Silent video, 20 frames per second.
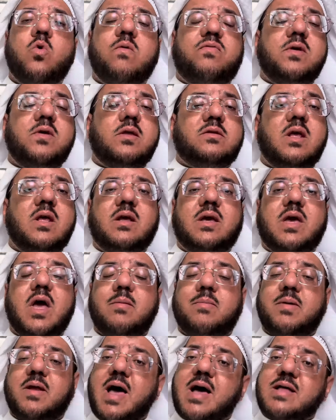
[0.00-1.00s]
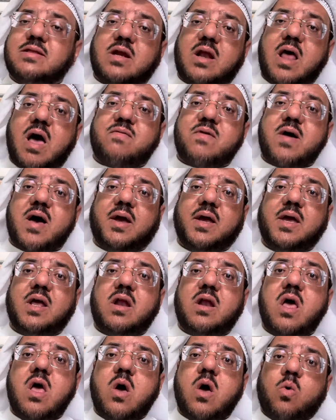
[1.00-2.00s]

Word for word: في تلك البلاد الأفاعيل